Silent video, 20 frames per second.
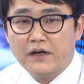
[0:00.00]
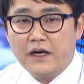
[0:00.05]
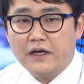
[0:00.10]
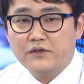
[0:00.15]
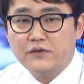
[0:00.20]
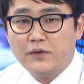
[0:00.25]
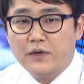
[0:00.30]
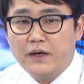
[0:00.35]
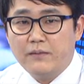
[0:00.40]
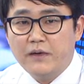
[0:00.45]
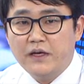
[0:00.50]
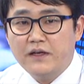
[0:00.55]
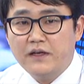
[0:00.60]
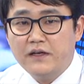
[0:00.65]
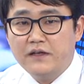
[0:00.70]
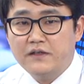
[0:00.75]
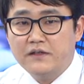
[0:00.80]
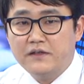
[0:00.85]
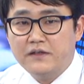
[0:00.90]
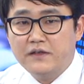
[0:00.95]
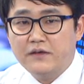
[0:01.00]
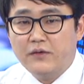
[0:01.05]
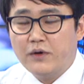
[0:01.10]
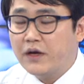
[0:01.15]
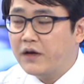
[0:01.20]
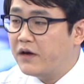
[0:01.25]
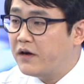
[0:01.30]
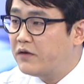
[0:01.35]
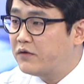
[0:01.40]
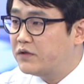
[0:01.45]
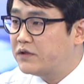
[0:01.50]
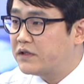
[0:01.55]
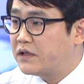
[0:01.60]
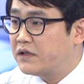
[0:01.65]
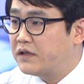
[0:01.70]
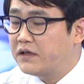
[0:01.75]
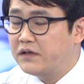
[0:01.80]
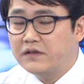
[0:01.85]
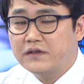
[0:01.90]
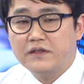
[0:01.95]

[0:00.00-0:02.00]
각종 M&A들이 횡행하고 있잖아요.